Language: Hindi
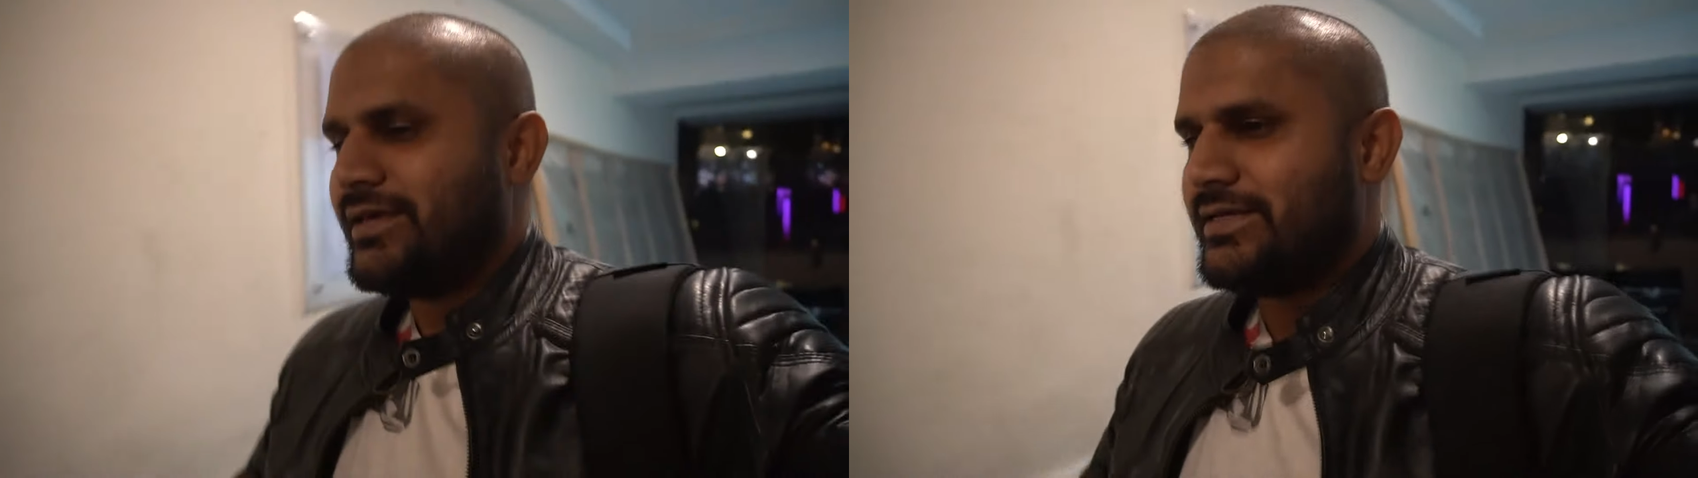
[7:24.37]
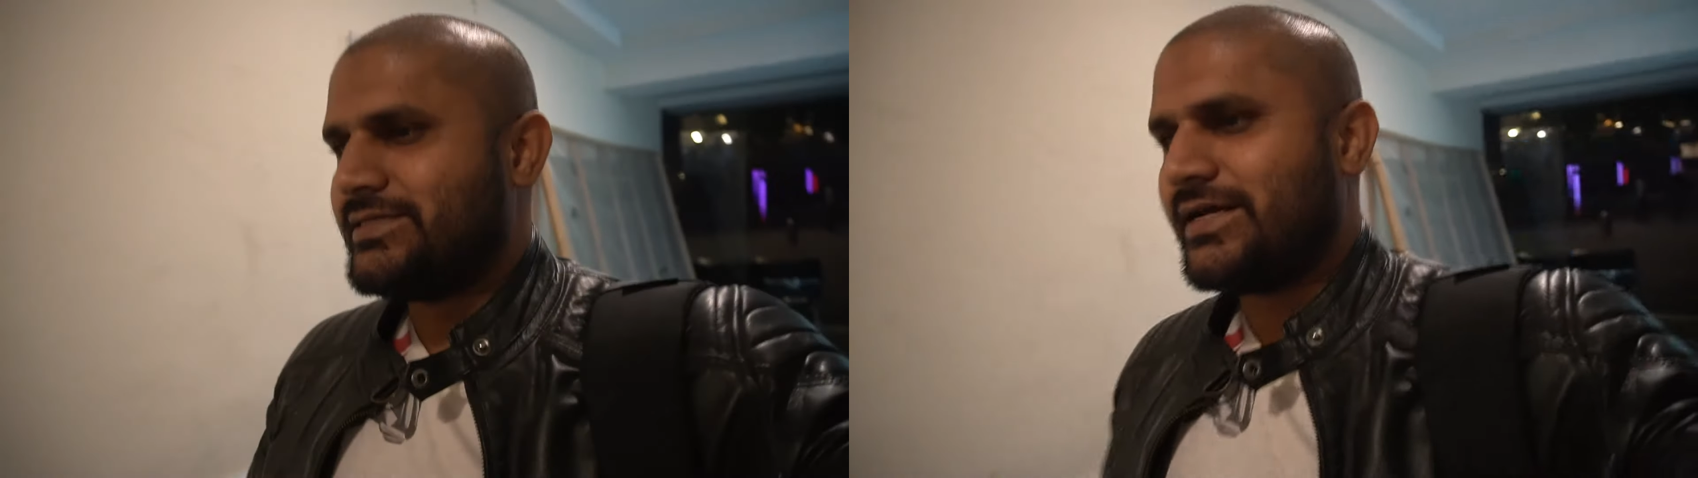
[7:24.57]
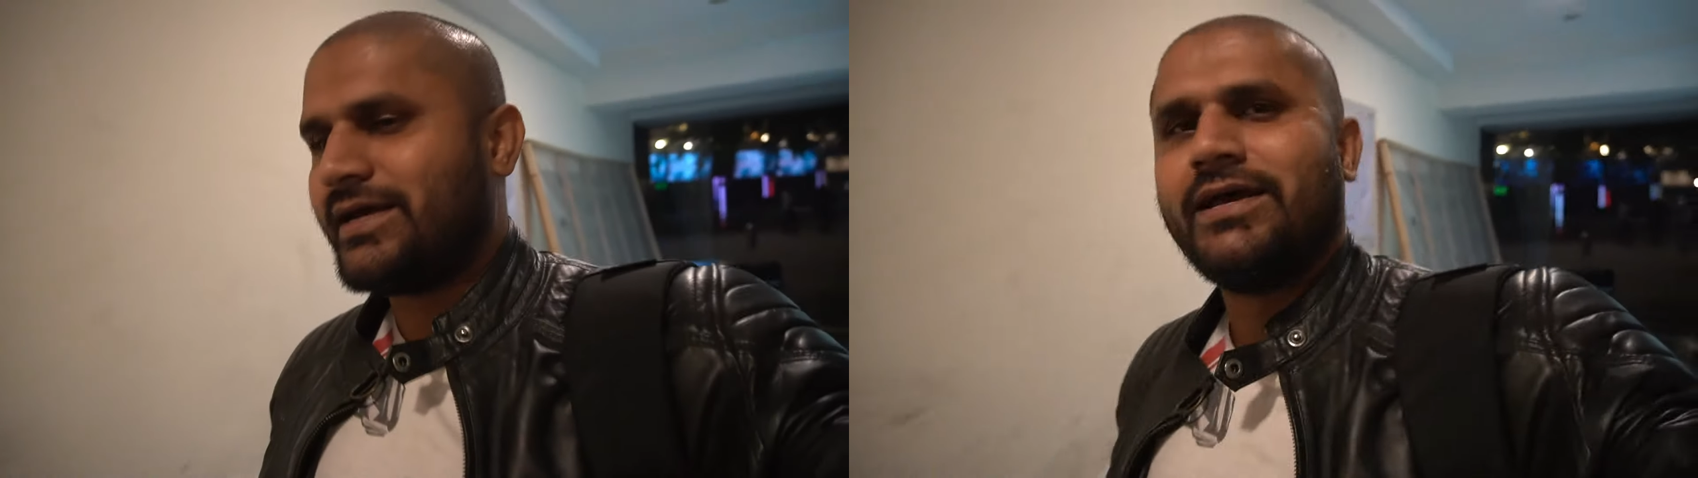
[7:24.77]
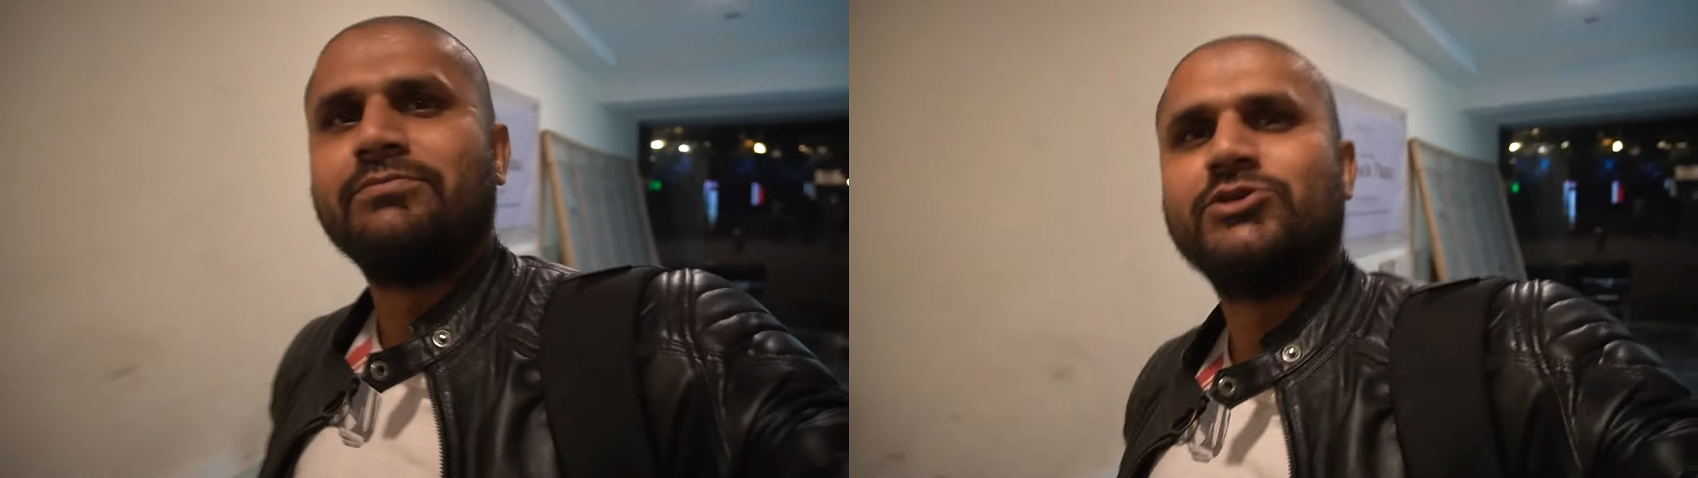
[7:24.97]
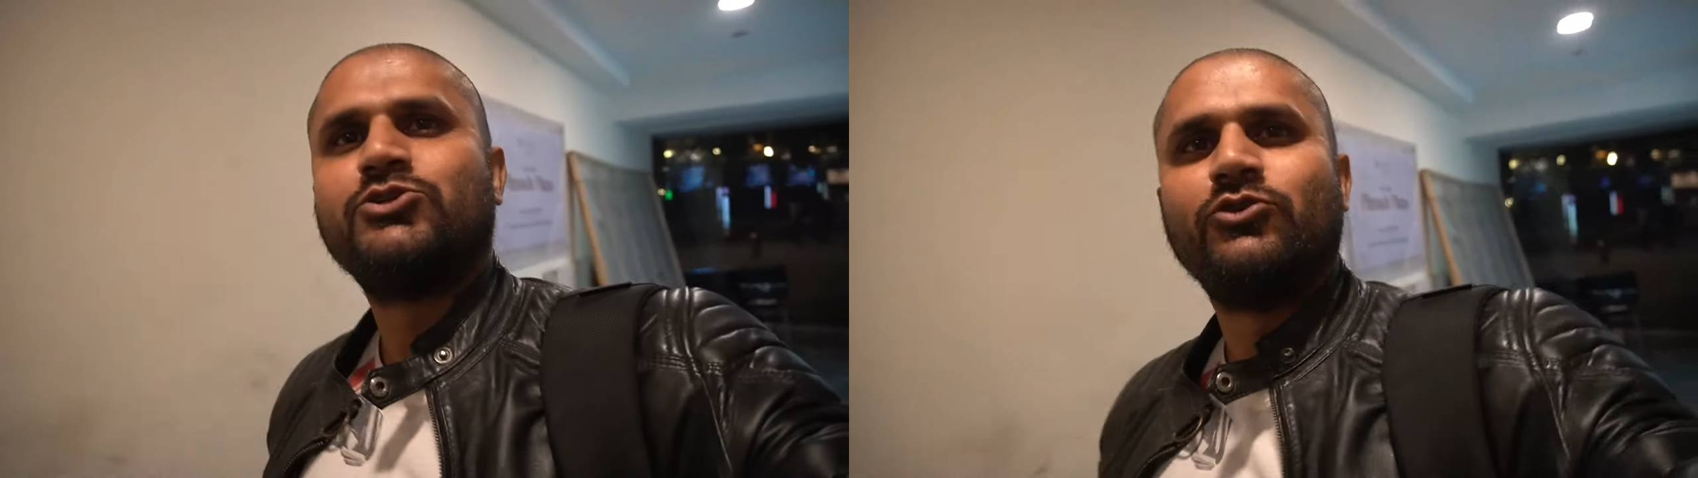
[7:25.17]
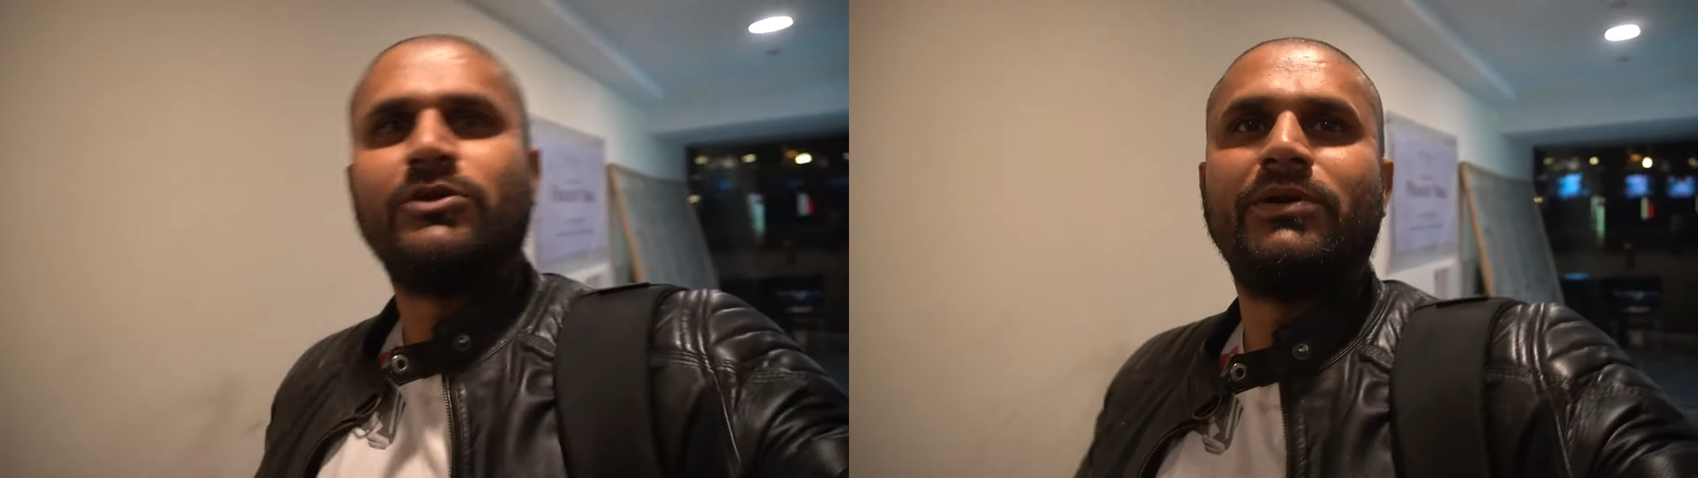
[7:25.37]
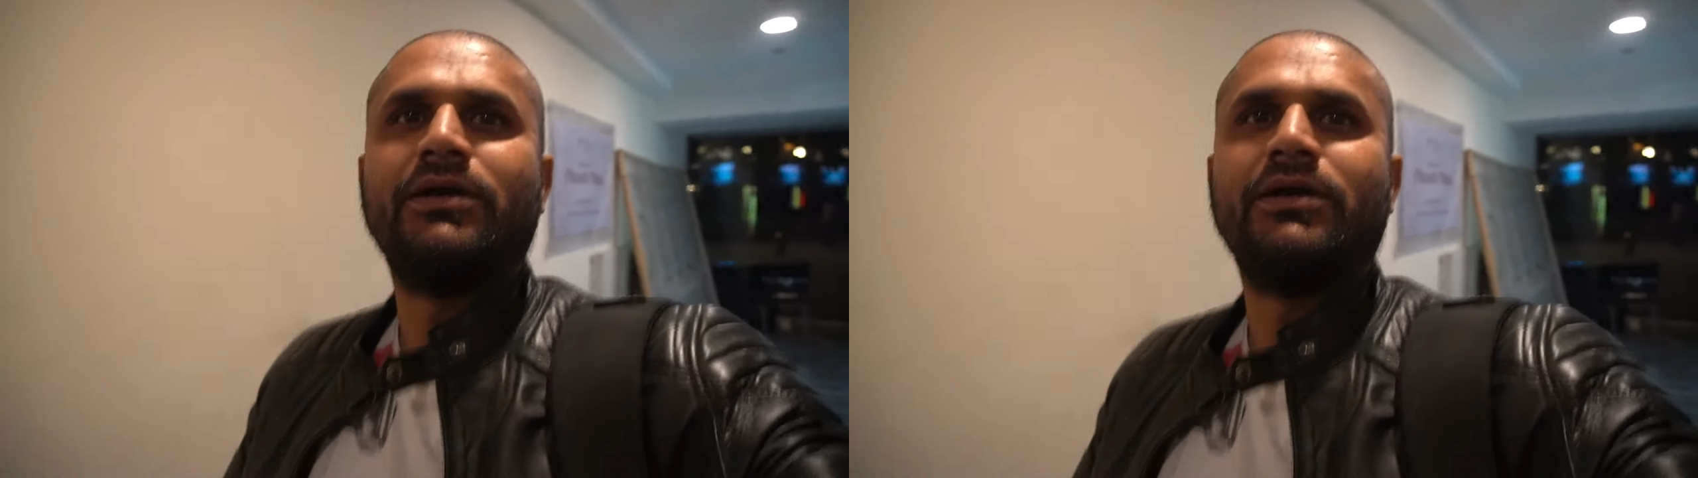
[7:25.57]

इंस्टाग्राम की स्टोरी पे